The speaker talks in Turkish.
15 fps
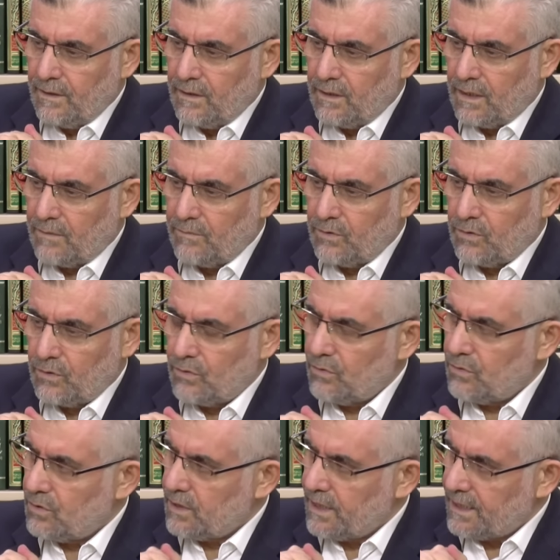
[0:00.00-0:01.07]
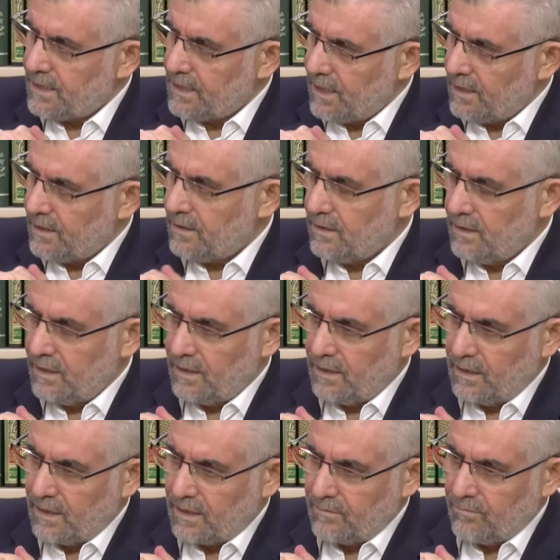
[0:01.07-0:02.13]
e, yani 1980'li
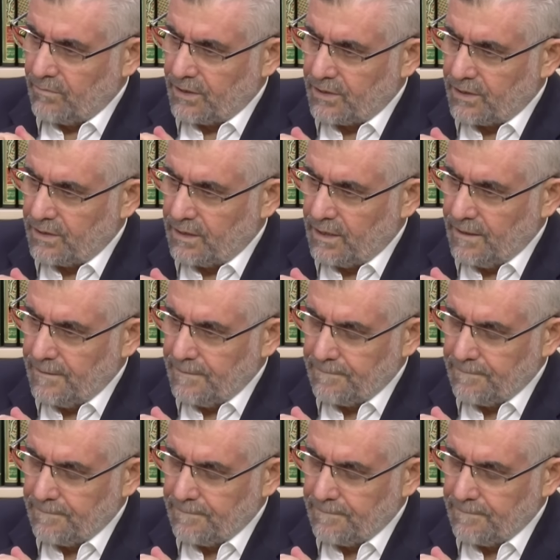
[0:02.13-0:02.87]
yılların başında